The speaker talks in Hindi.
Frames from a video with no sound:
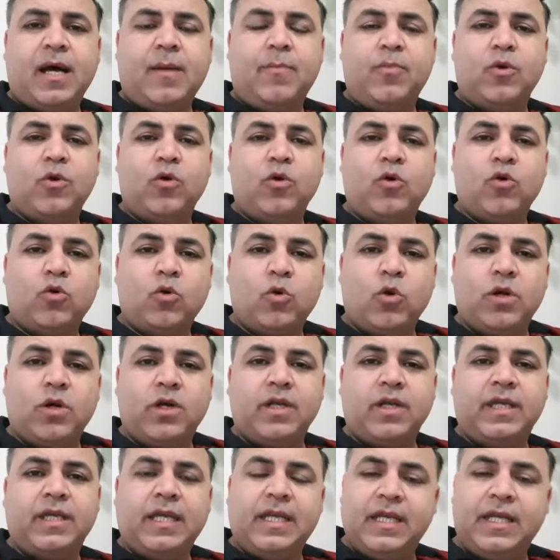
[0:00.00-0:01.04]
आप लोगों को
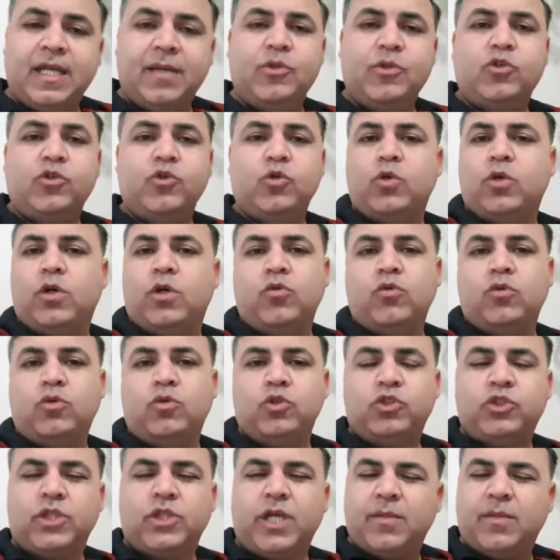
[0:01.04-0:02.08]
अगर गिनना भी शुरू करूं
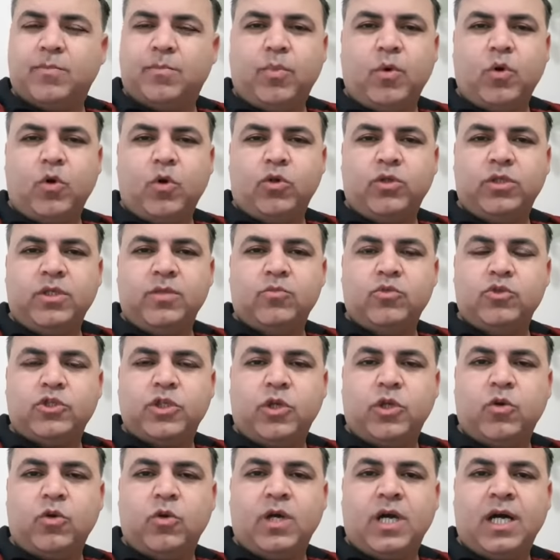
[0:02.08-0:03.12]
तो शायद बहुत ही
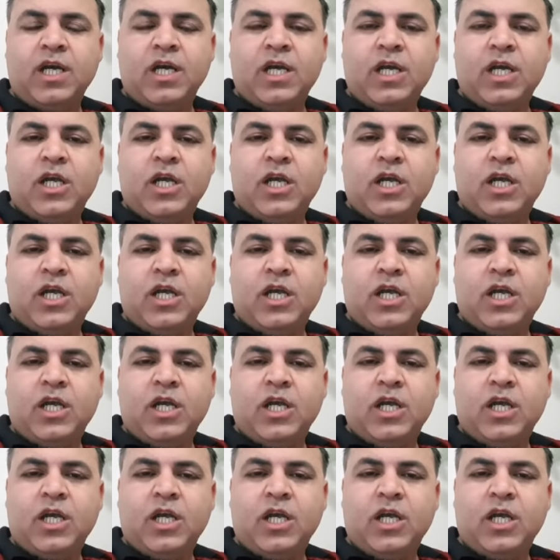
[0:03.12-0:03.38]
मुश्किल होगा